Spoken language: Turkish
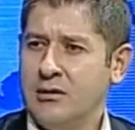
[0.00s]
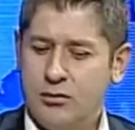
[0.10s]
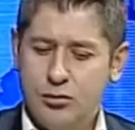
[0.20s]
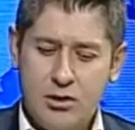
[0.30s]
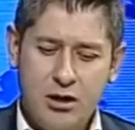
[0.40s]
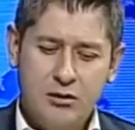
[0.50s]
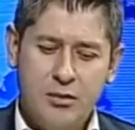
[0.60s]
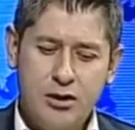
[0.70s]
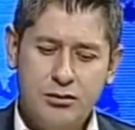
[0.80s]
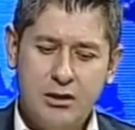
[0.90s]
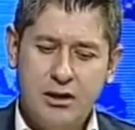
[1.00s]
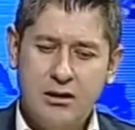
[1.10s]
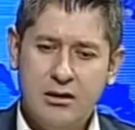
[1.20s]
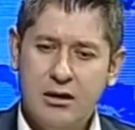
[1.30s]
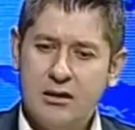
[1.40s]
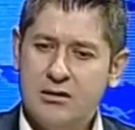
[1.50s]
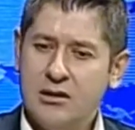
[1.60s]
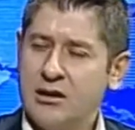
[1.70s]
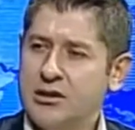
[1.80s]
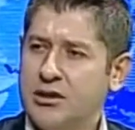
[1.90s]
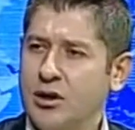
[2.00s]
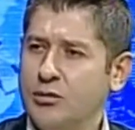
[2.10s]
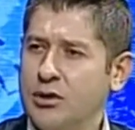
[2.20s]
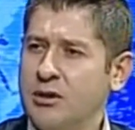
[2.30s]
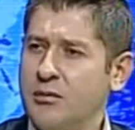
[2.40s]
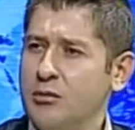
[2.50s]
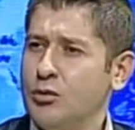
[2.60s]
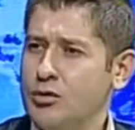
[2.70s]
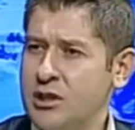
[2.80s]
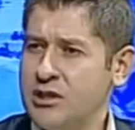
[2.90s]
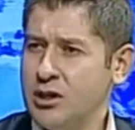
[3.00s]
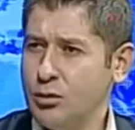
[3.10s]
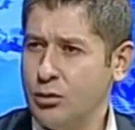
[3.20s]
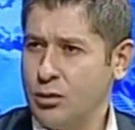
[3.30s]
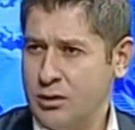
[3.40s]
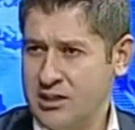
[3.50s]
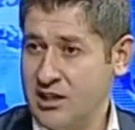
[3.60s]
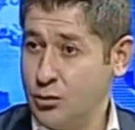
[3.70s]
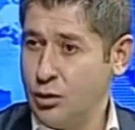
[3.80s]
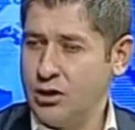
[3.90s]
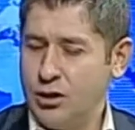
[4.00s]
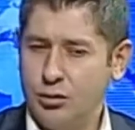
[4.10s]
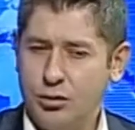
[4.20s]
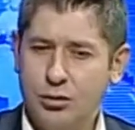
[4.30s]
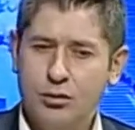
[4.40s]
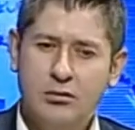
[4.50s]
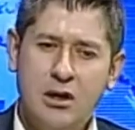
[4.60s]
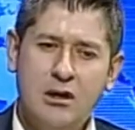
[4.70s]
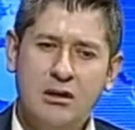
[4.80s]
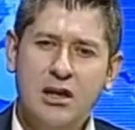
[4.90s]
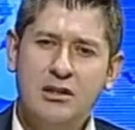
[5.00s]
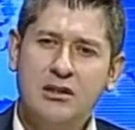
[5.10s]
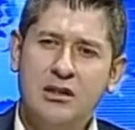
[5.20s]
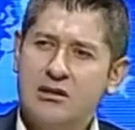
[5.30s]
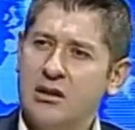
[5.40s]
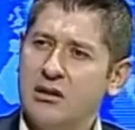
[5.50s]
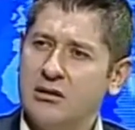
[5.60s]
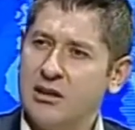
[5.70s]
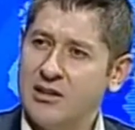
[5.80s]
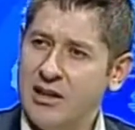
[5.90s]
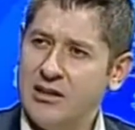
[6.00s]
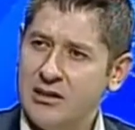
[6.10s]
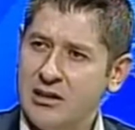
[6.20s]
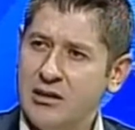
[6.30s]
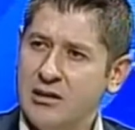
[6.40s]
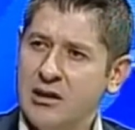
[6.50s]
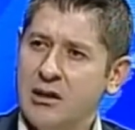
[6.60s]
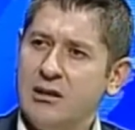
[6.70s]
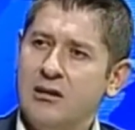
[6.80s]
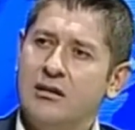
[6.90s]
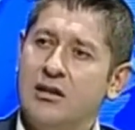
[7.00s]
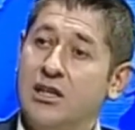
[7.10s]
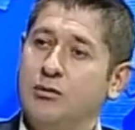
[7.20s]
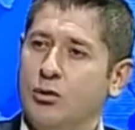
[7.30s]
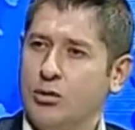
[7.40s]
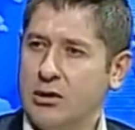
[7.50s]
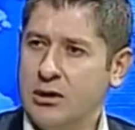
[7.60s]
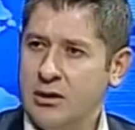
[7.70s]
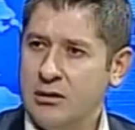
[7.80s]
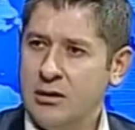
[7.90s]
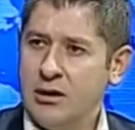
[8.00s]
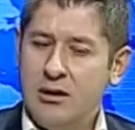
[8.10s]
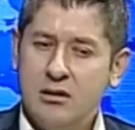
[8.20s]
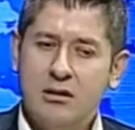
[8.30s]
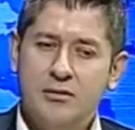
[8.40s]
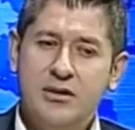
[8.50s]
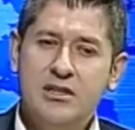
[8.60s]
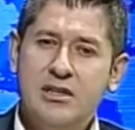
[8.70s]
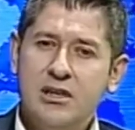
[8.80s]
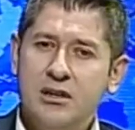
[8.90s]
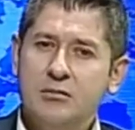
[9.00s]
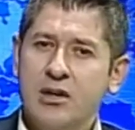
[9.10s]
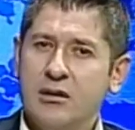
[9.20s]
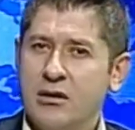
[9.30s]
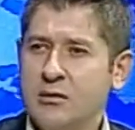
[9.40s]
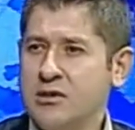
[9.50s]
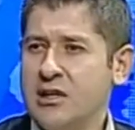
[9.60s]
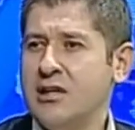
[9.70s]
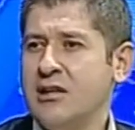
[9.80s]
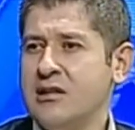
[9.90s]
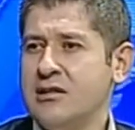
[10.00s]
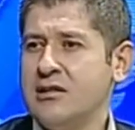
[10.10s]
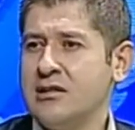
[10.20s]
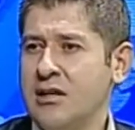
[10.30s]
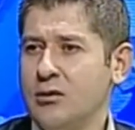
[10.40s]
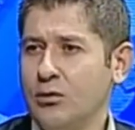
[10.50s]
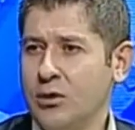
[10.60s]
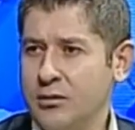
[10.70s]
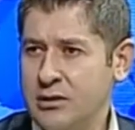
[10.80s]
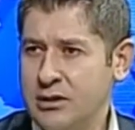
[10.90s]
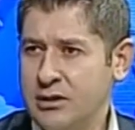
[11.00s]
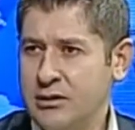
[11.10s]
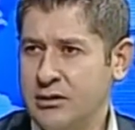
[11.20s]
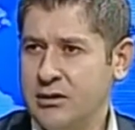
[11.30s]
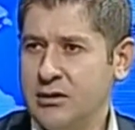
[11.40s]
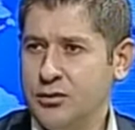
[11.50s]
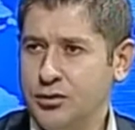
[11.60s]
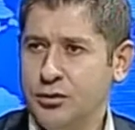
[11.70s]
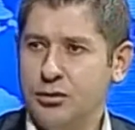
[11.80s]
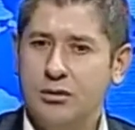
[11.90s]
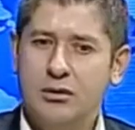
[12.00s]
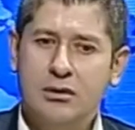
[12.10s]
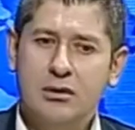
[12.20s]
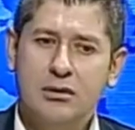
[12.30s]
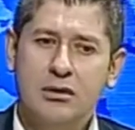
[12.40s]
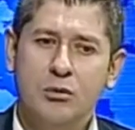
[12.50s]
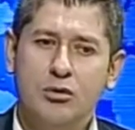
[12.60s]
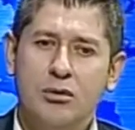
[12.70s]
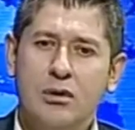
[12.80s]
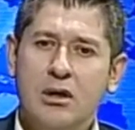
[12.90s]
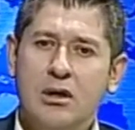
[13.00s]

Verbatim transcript: E, bu sağlık personeli sadece kamuda değil ben bunu özel sektörde, sektörde de görüyorum. Gerçekten sağlıkta Denizli e, iyi bir noktada. E, fiziki imkanlarımızda yetersizlikler olabilir. Çünkü kamu